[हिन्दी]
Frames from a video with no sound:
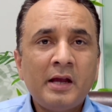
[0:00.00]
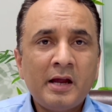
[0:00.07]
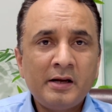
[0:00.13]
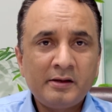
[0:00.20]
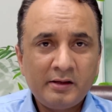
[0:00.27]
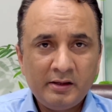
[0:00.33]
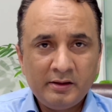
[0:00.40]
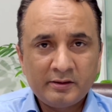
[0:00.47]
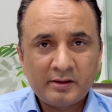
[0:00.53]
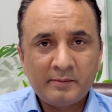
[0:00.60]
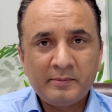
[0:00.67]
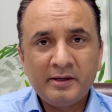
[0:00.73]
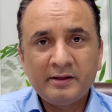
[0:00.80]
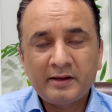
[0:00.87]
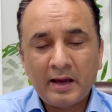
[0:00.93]
एंटी
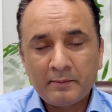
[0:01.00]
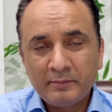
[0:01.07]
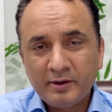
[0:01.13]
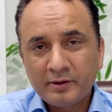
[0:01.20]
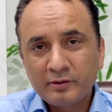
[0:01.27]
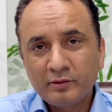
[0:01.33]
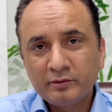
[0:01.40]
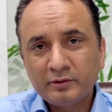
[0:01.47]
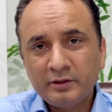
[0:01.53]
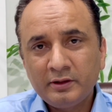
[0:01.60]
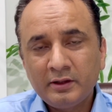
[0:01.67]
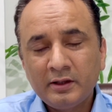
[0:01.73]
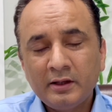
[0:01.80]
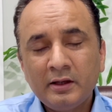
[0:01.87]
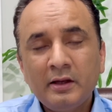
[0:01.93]
हिस्टामिन टैबलेट्स होती
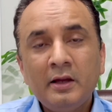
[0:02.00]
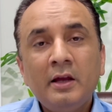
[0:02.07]
हैं